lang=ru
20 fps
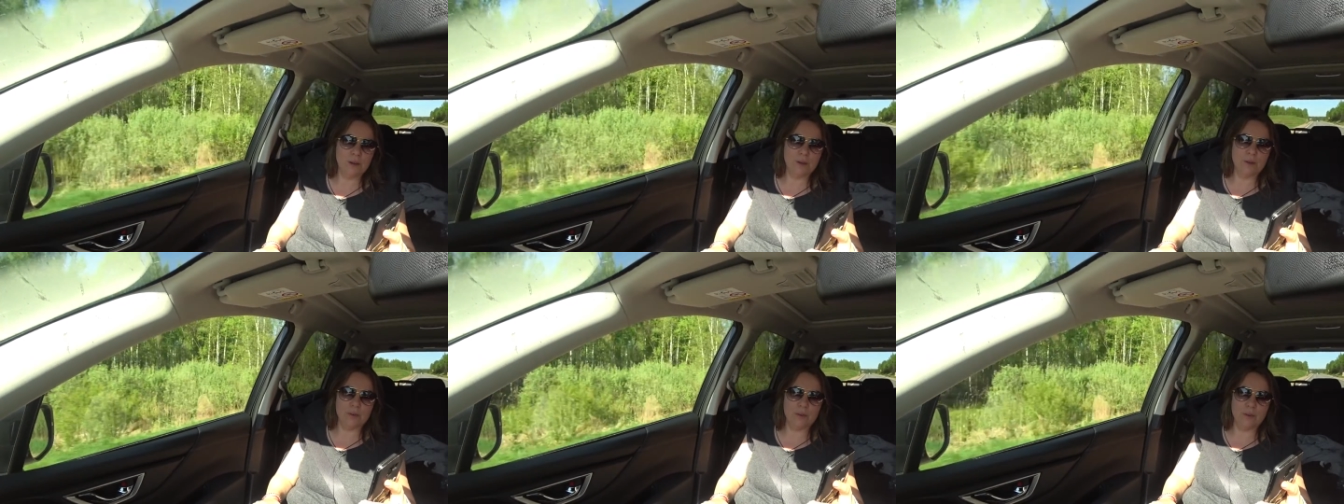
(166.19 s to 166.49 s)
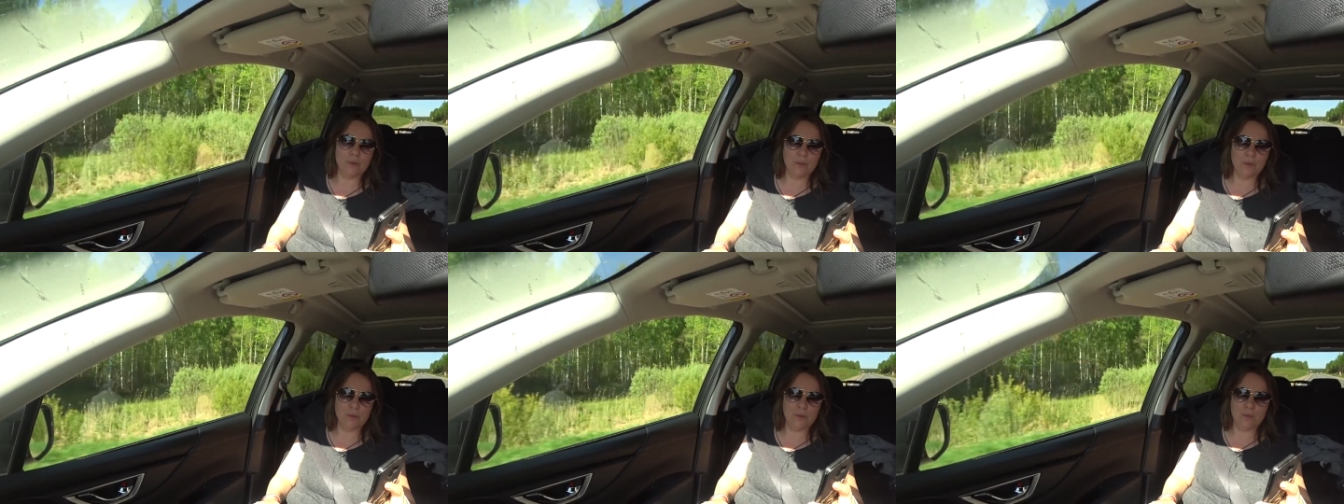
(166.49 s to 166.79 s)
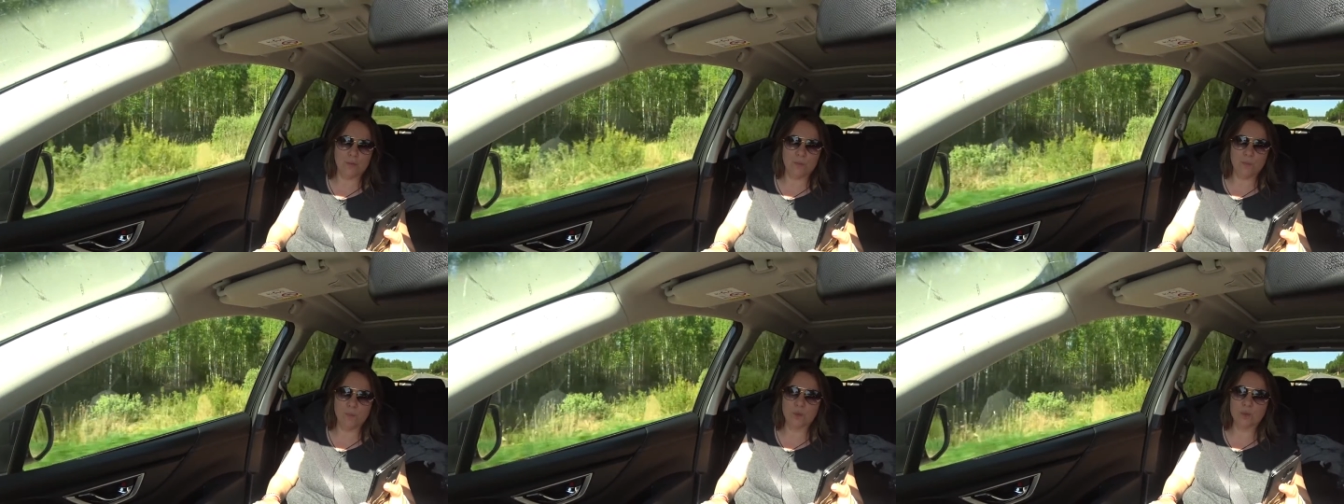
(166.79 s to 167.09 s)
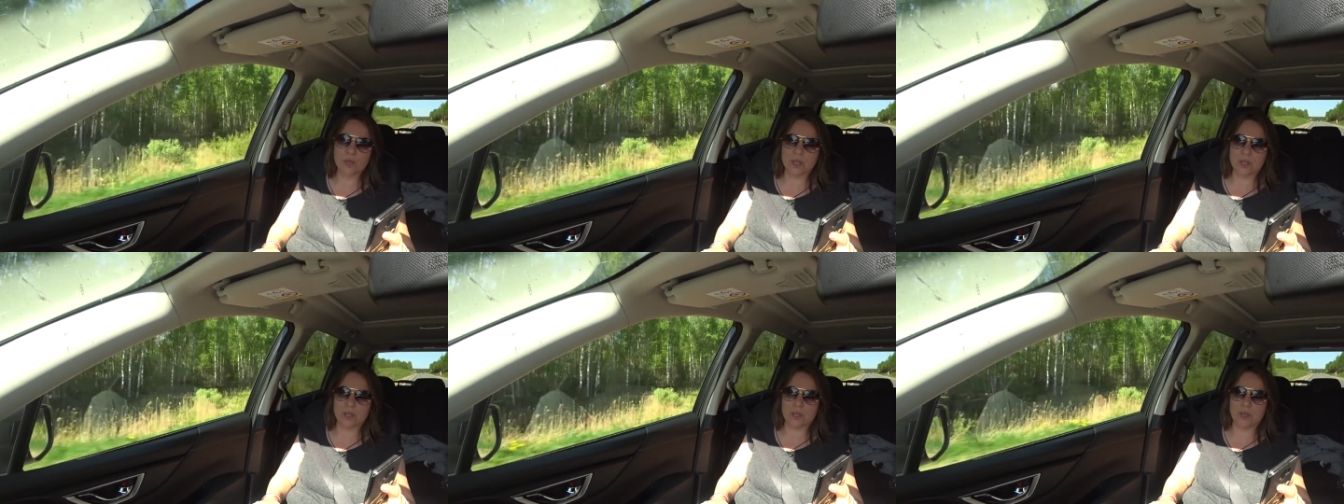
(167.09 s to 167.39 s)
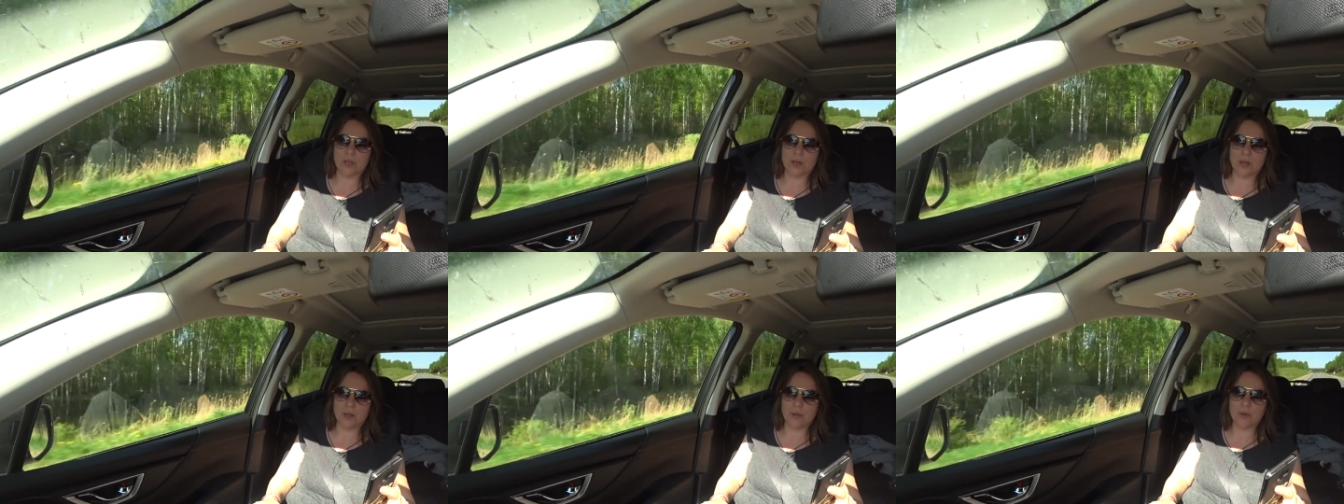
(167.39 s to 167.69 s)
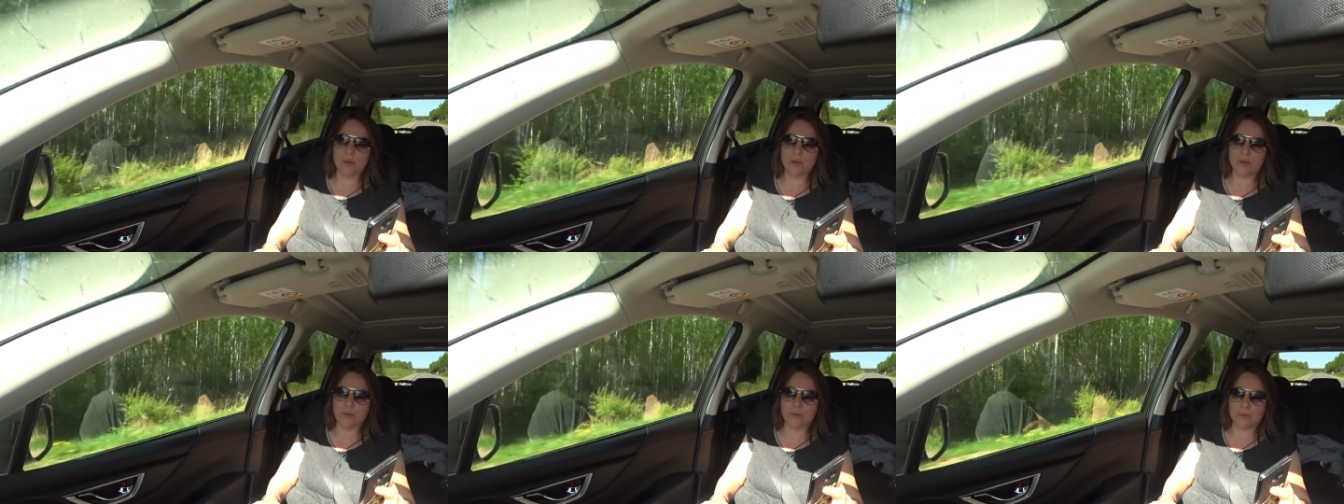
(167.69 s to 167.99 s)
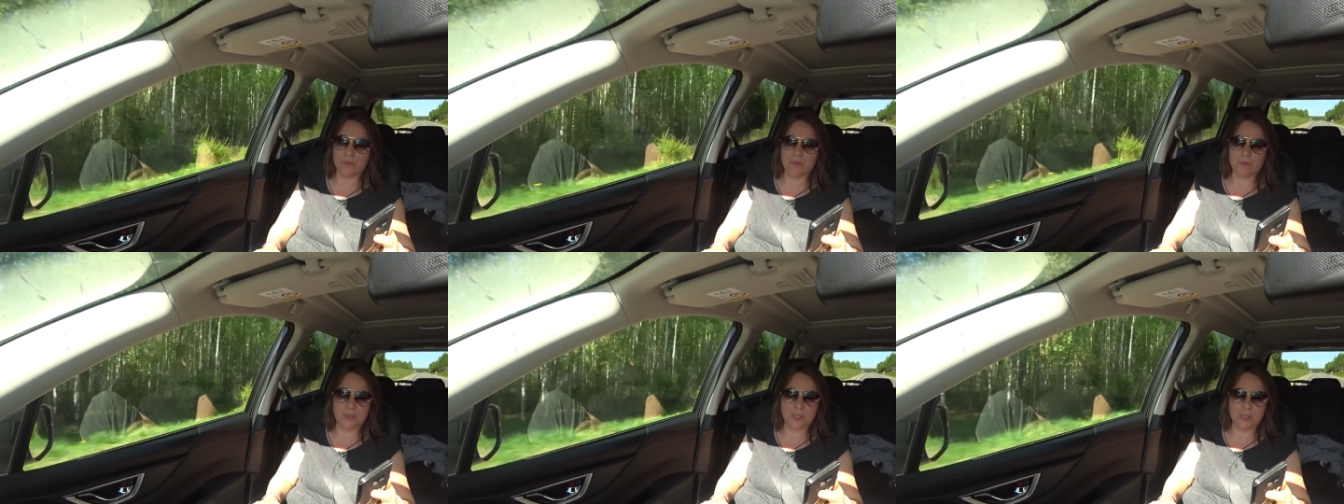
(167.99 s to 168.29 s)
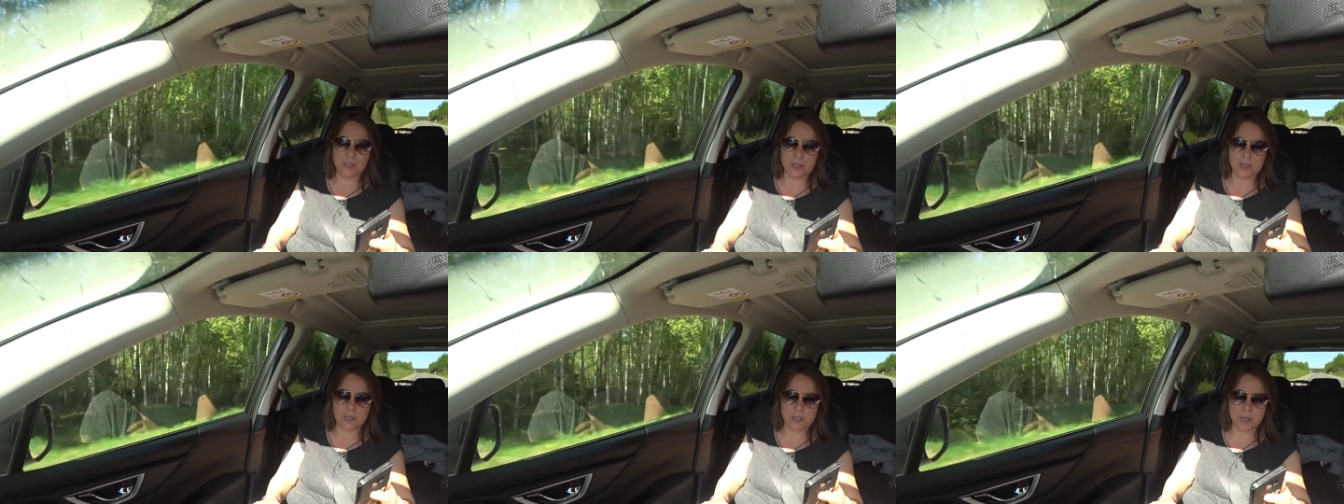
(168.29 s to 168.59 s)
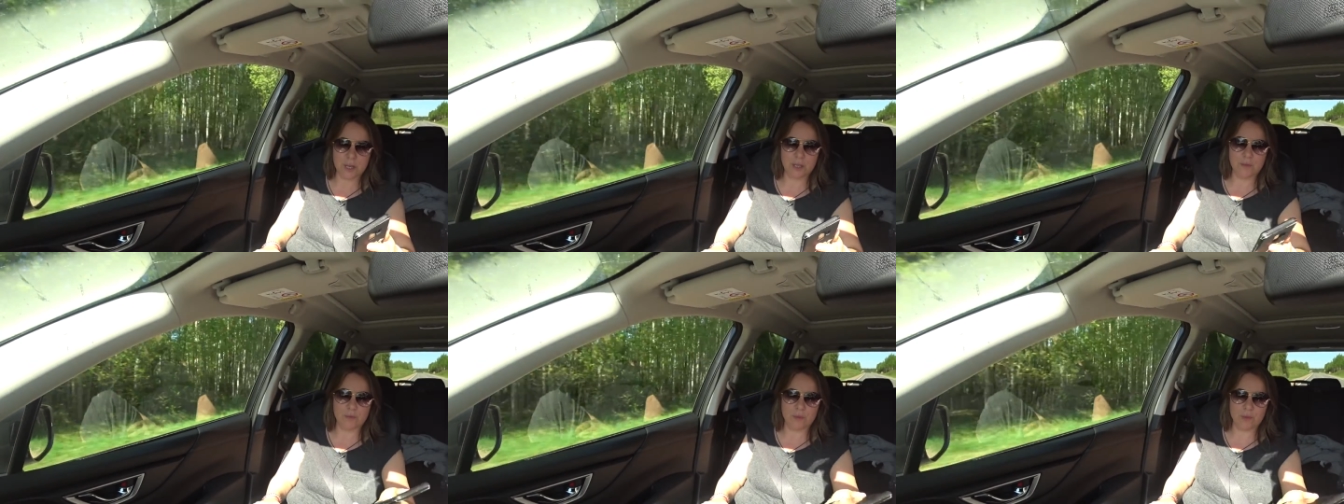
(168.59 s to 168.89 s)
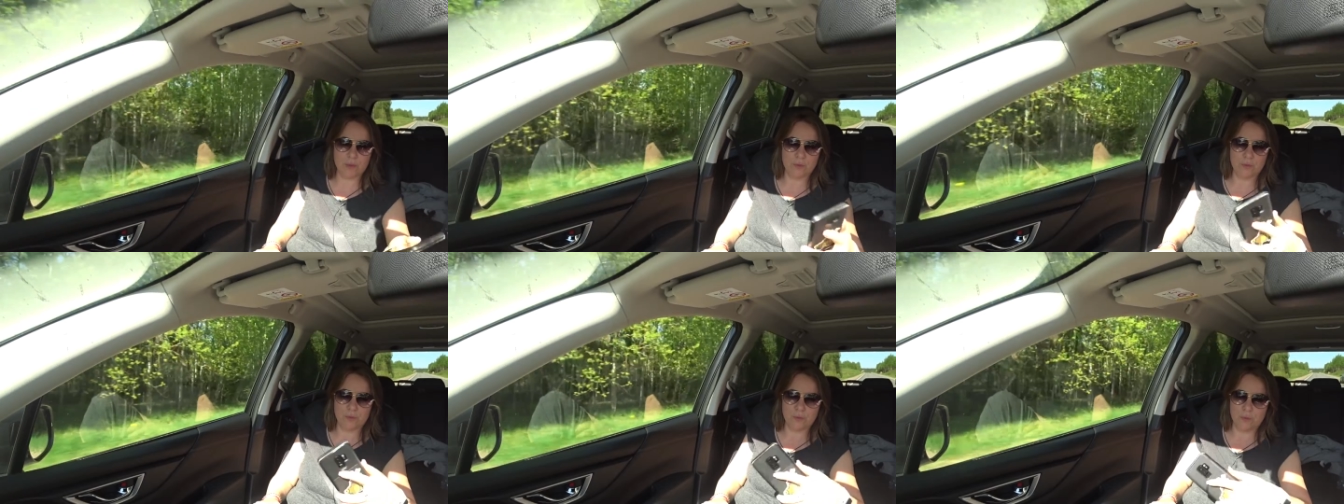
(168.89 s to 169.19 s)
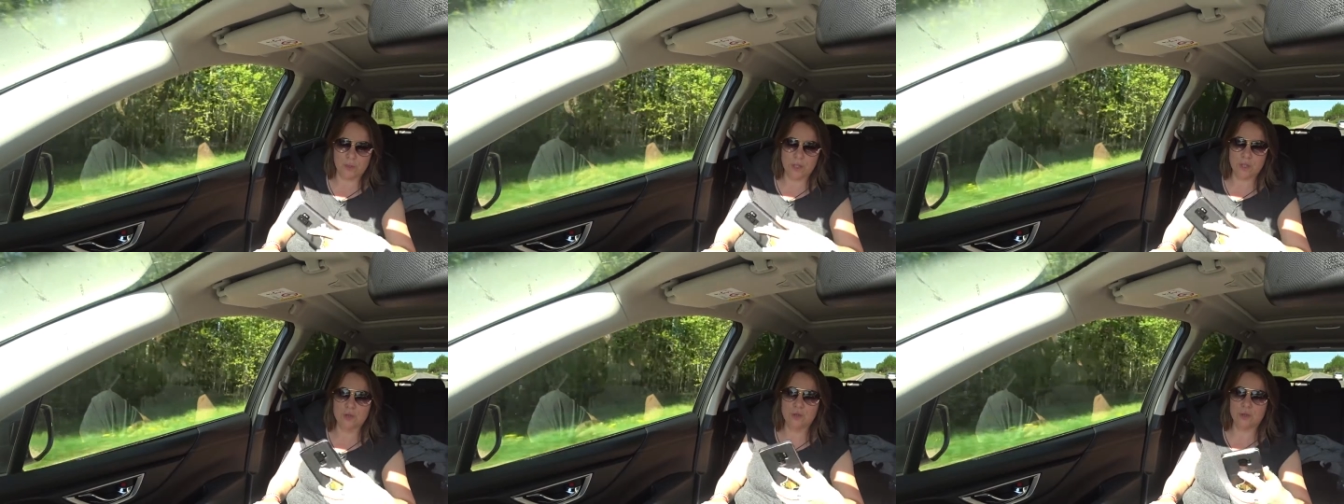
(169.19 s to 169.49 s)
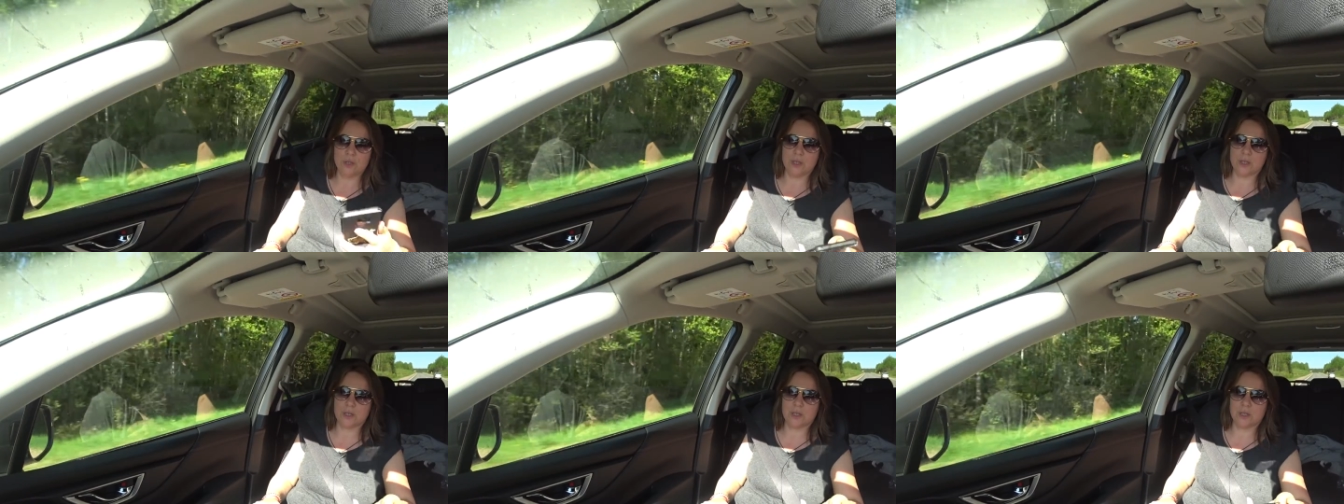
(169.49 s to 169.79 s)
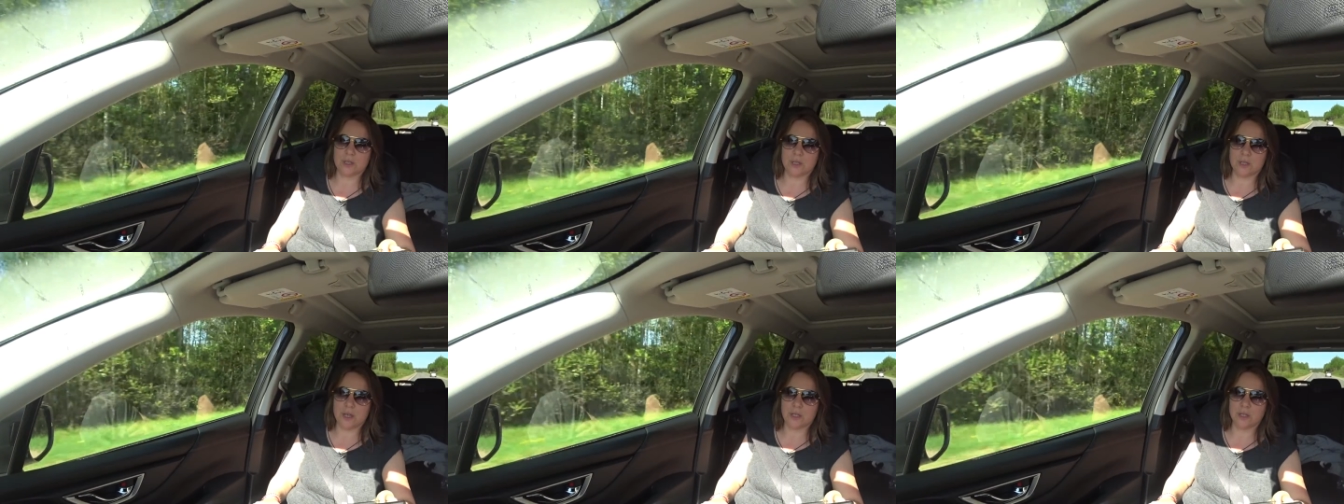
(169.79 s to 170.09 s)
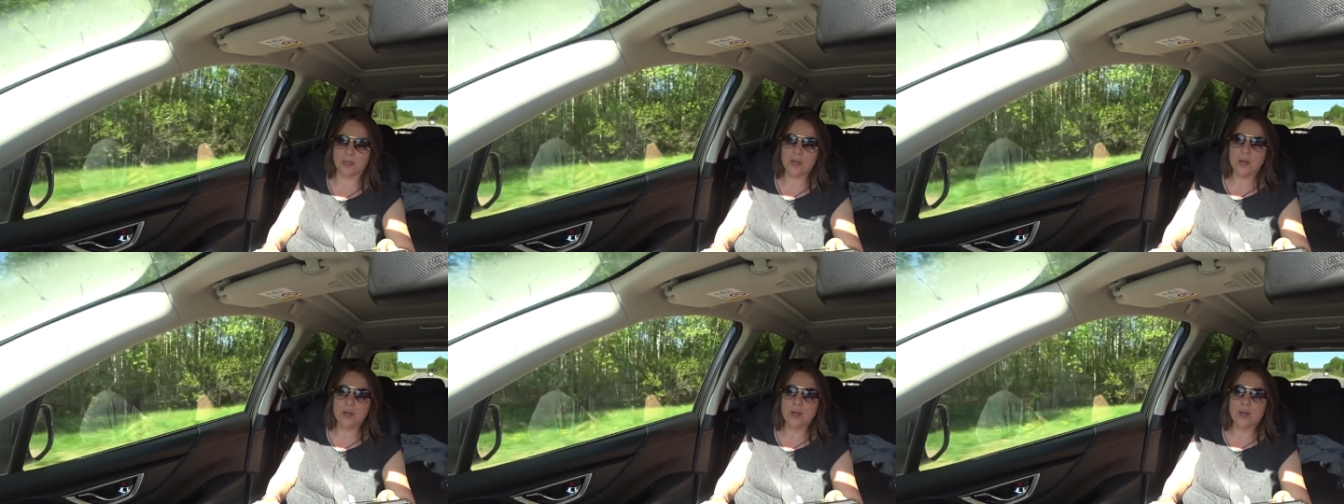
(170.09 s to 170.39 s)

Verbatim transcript: в Пушкинский район, в детский сад, вот выездной детский сад.